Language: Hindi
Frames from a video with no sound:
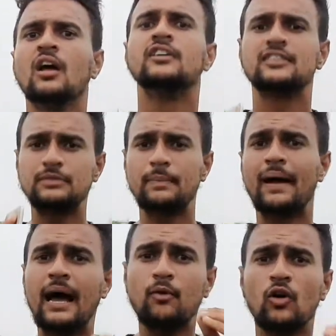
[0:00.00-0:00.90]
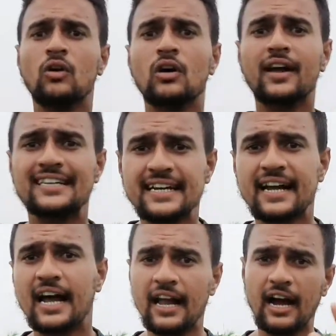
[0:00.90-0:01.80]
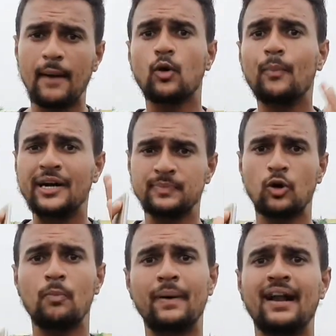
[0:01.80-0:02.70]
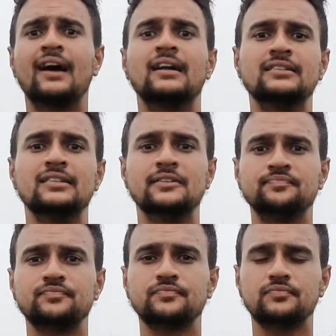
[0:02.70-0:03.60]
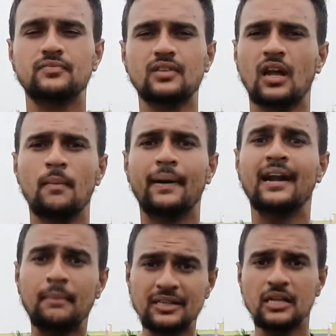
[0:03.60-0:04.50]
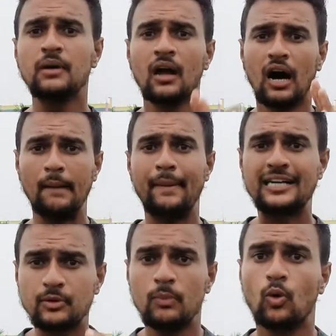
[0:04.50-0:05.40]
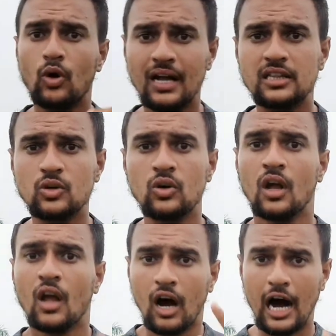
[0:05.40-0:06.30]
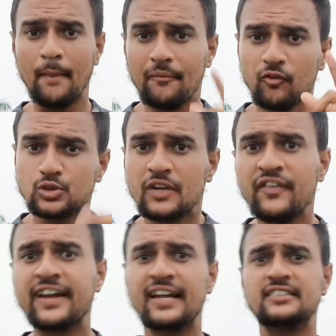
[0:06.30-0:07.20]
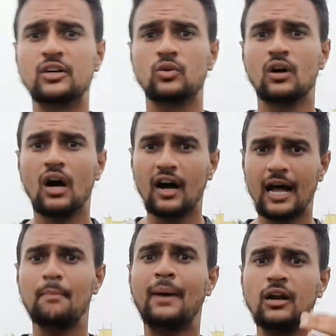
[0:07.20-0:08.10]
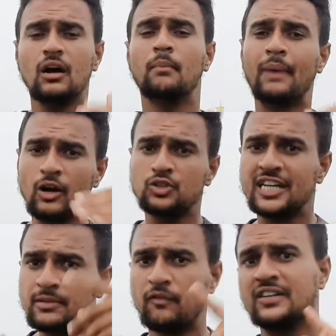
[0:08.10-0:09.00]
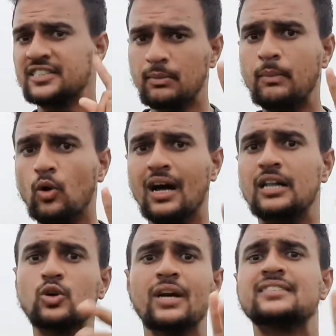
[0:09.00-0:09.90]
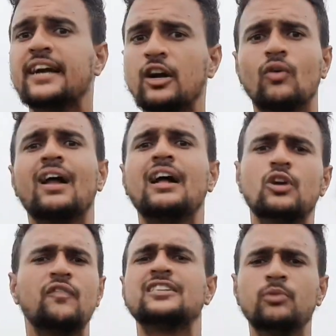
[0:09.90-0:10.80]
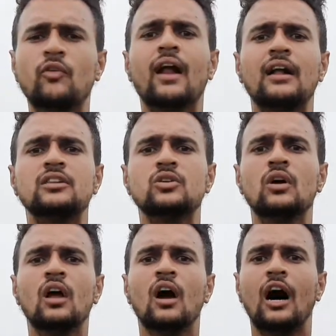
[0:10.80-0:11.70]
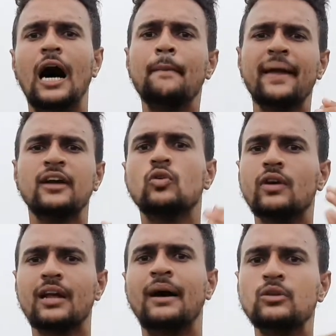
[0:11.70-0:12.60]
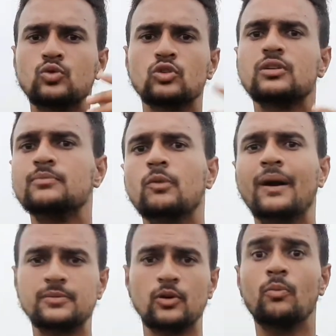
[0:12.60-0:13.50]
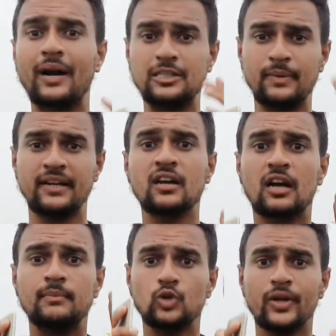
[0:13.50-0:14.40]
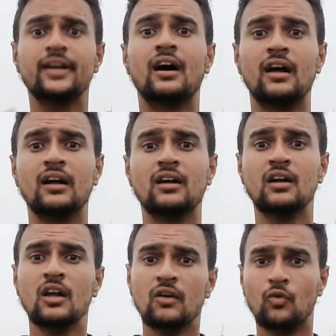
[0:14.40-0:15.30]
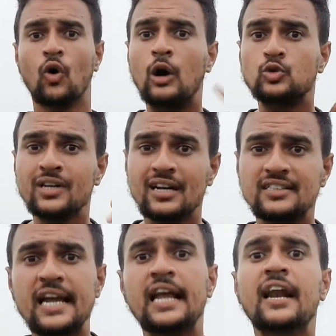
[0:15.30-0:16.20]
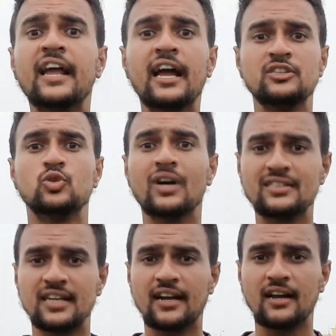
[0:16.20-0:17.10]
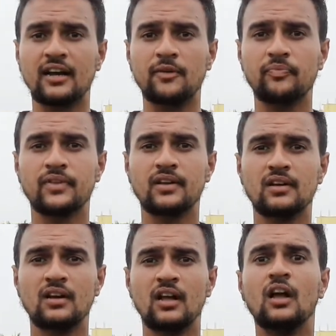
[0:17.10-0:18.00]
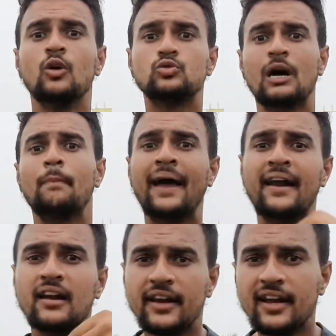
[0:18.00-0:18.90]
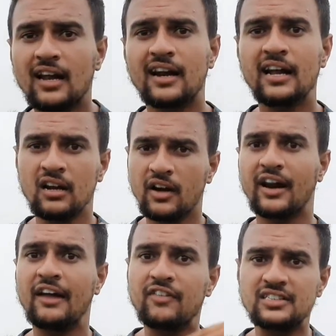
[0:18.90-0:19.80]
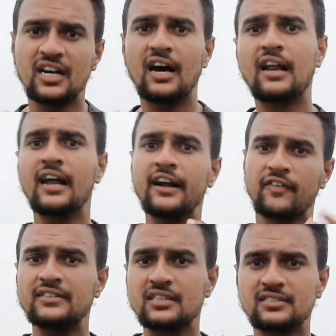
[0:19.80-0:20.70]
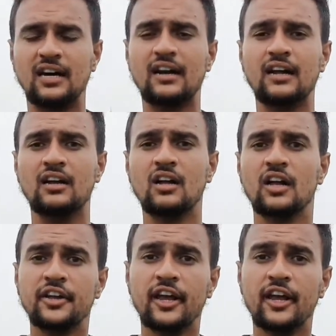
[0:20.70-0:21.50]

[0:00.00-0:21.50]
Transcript: सबसे पहले आपको कैसे निकालना है आपको बैट्समैन को पढ़ना आना चाहिए पढ़ना मतलब आप बैट्समैन को बॉल डालते हो आप उसकी वीकनेस देखो अगर आप मान मान लो चेंज में फर्स्ट चेंज में बॉल डालते हो या सेकंड ओवर डालते हो या फर्स्ट भी ओवर डालते हो आप एक दो ओवर के बाद उसको समझो बैट्समैन को बैट्समैन की कमजोरी कहाँ है वो आउट स्विंग अच्छा खेल रहा है या इन स्विंग अच्छा खेल रहा है उसका पैर निकल रहा है ड्राइव अच्छा आ रहा है या डिफेंस अच्छा आ रहा है ये